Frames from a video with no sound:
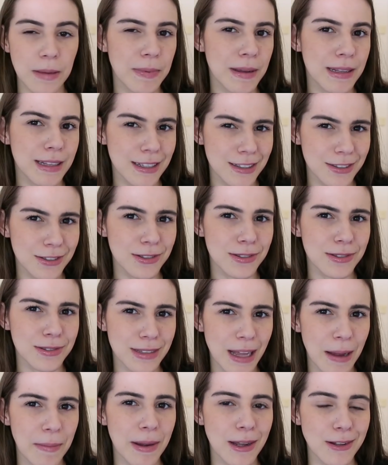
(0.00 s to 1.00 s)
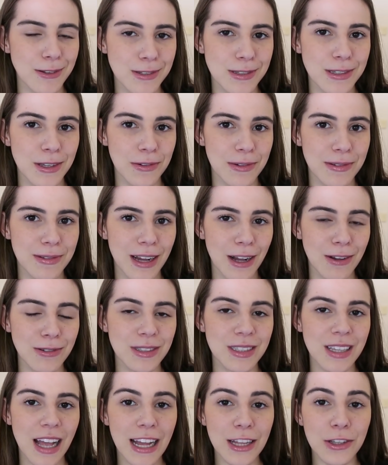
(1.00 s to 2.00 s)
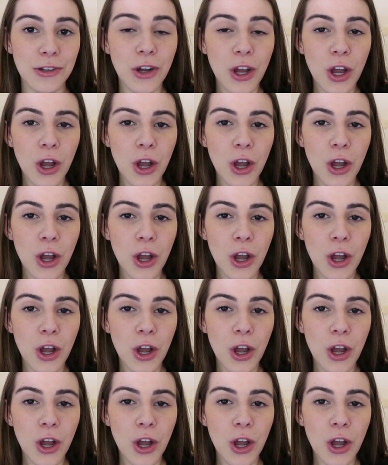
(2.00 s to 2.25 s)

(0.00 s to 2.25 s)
dependendo do tamanho do seu calçado,